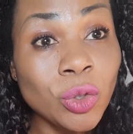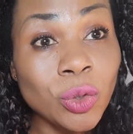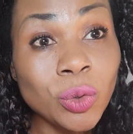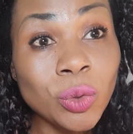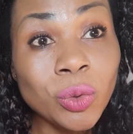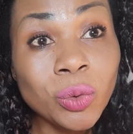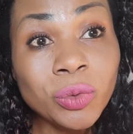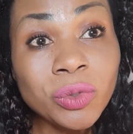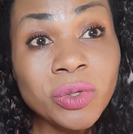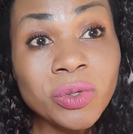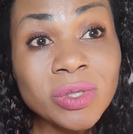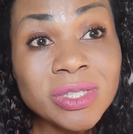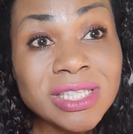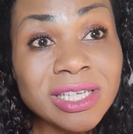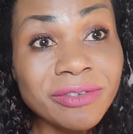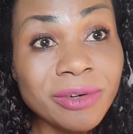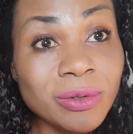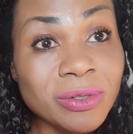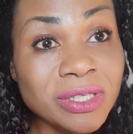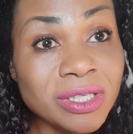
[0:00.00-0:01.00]
L'oignon, ça
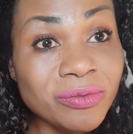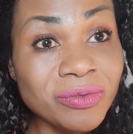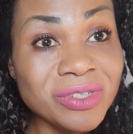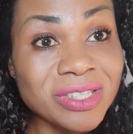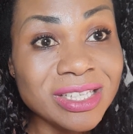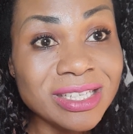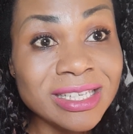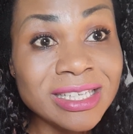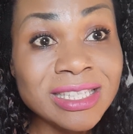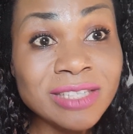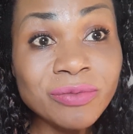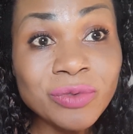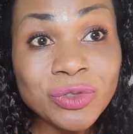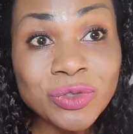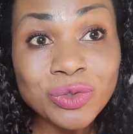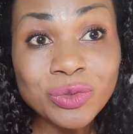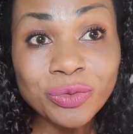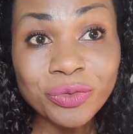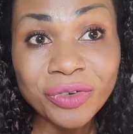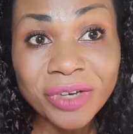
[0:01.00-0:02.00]
va aussi vous aider si vous
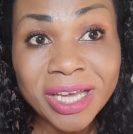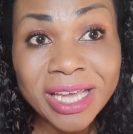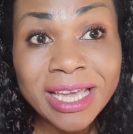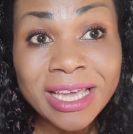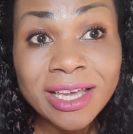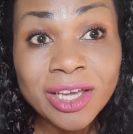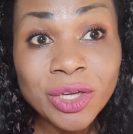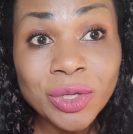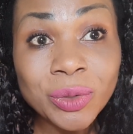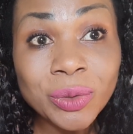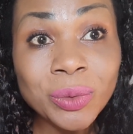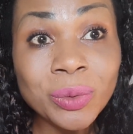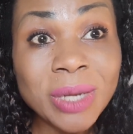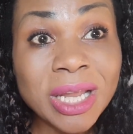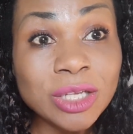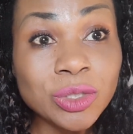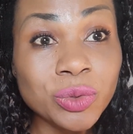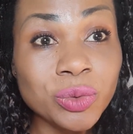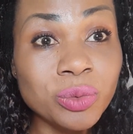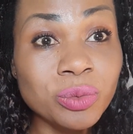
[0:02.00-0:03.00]
souffrez de
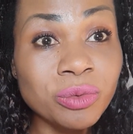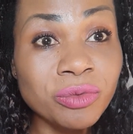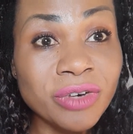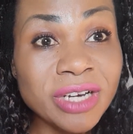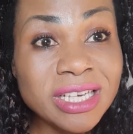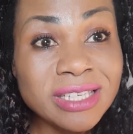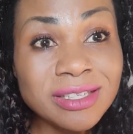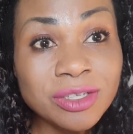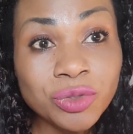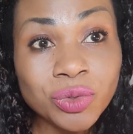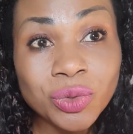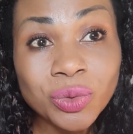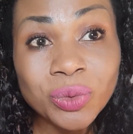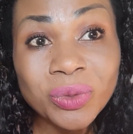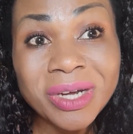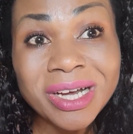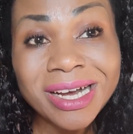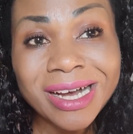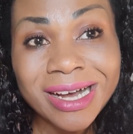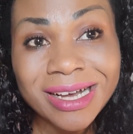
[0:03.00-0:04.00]
la toux. Vous voyez, c'est tout
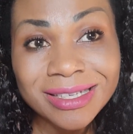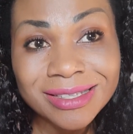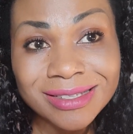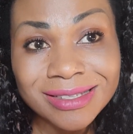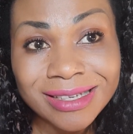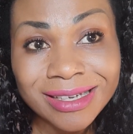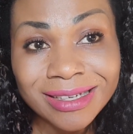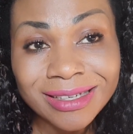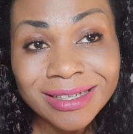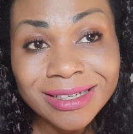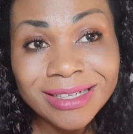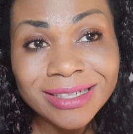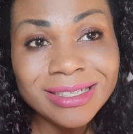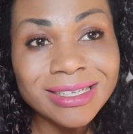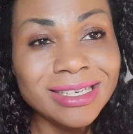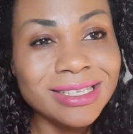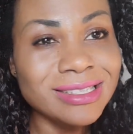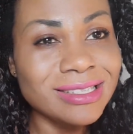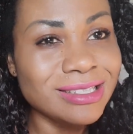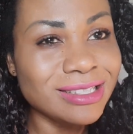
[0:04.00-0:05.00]
grasse.
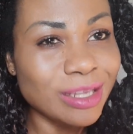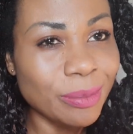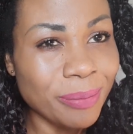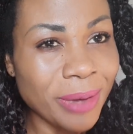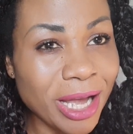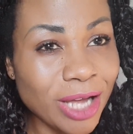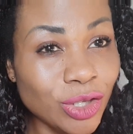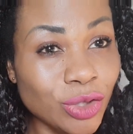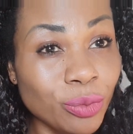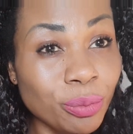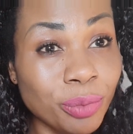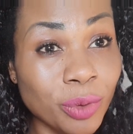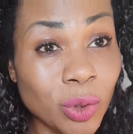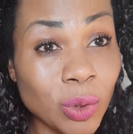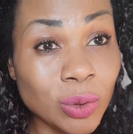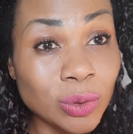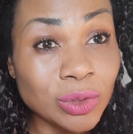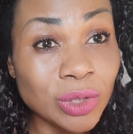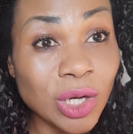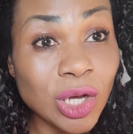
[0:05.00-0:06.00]
N'hésitez pas de
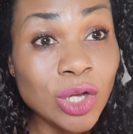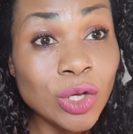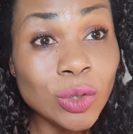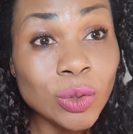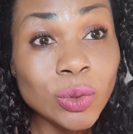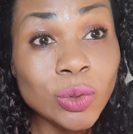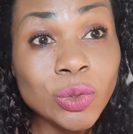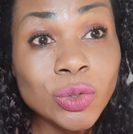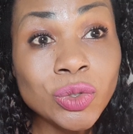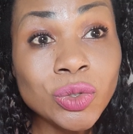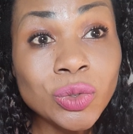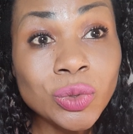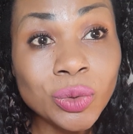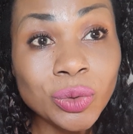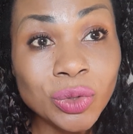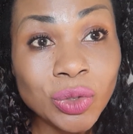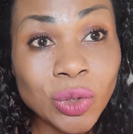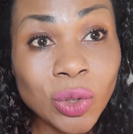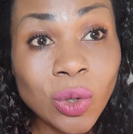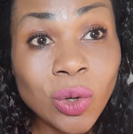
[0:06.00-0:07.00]
prendre le jus
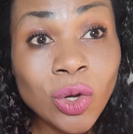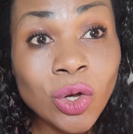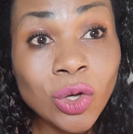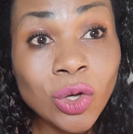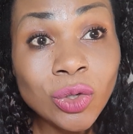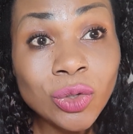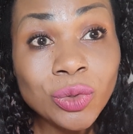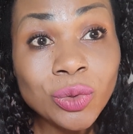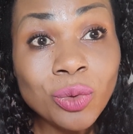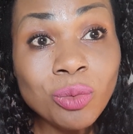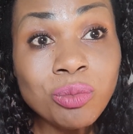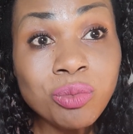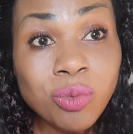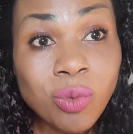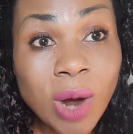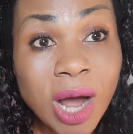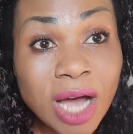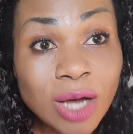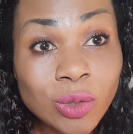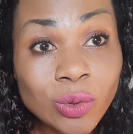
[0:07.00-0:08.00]
d'oignon, de
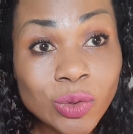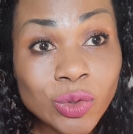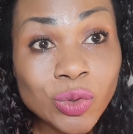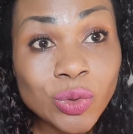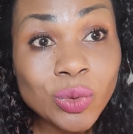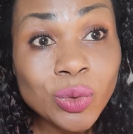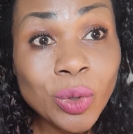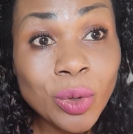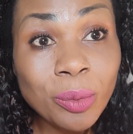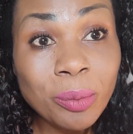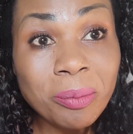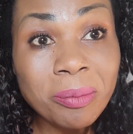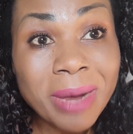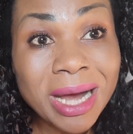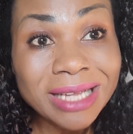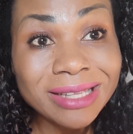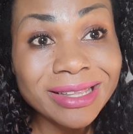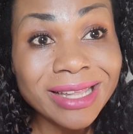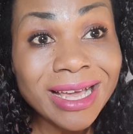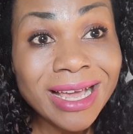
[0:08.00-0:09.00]
boire le jus
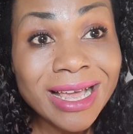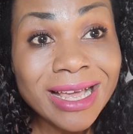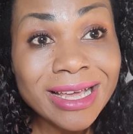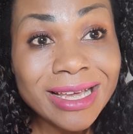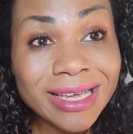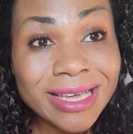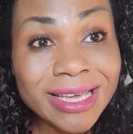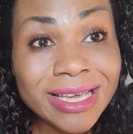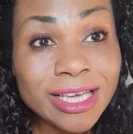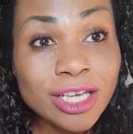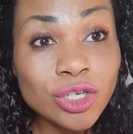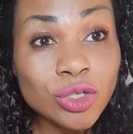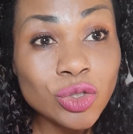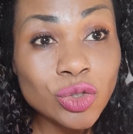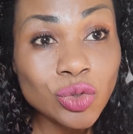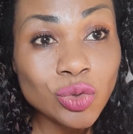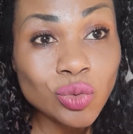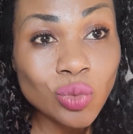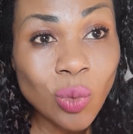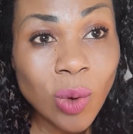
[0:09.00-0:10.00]
matin et
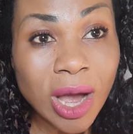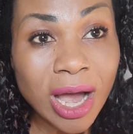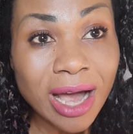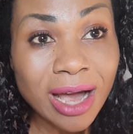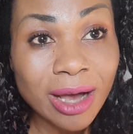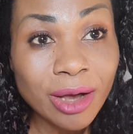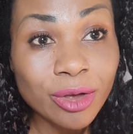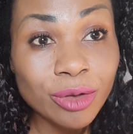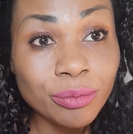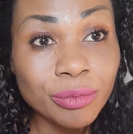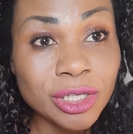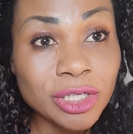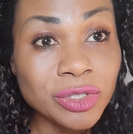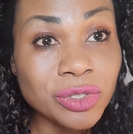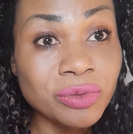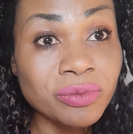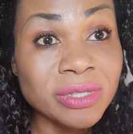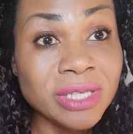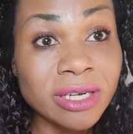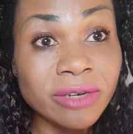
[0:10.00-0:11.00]
soir. Bien
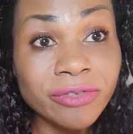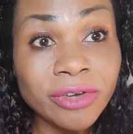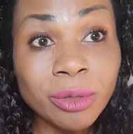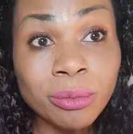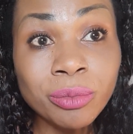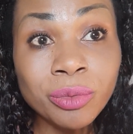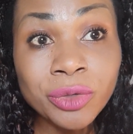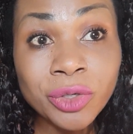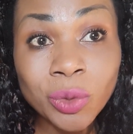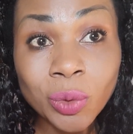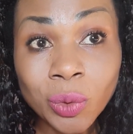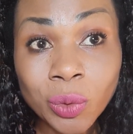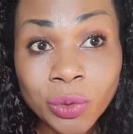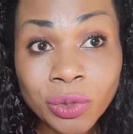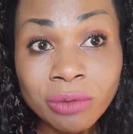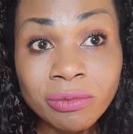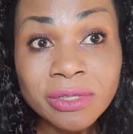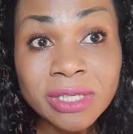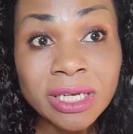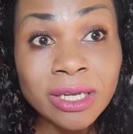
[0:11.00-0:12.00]
sûr, vous allez faire bouillir
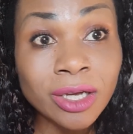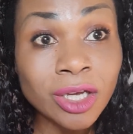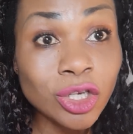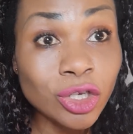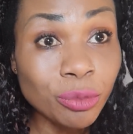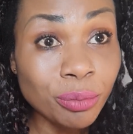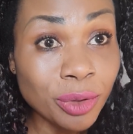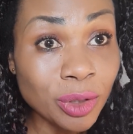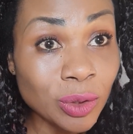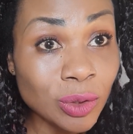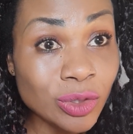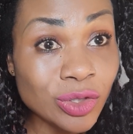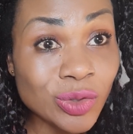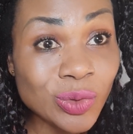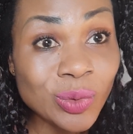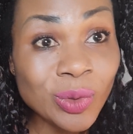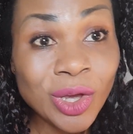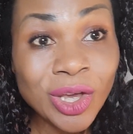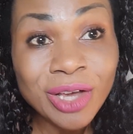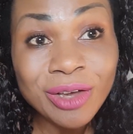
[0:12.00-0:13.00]
l'oignon, vous allez récupérer le
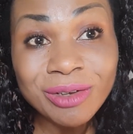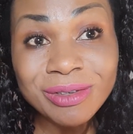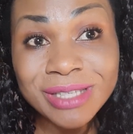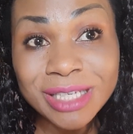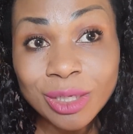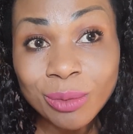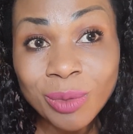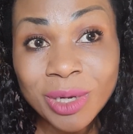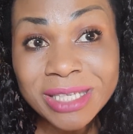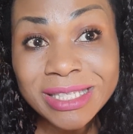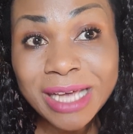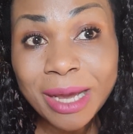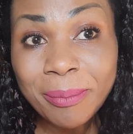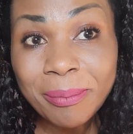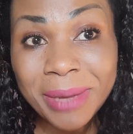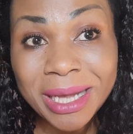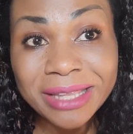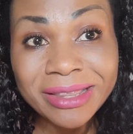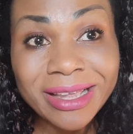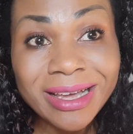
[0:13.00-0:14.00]
jus, vous allez boire ça
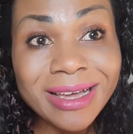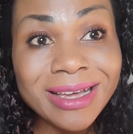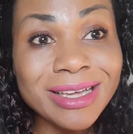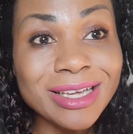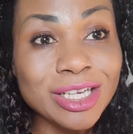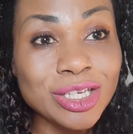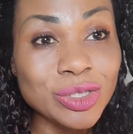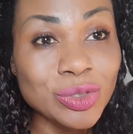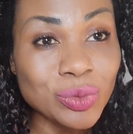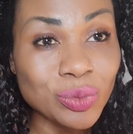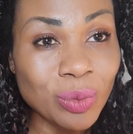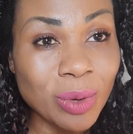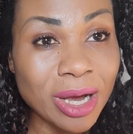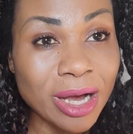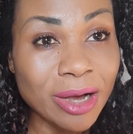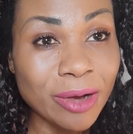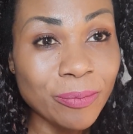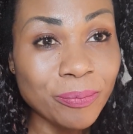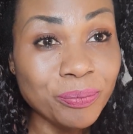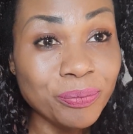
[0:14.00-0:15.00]
matin et
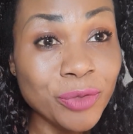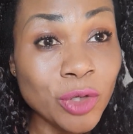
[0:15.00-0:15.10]
soir.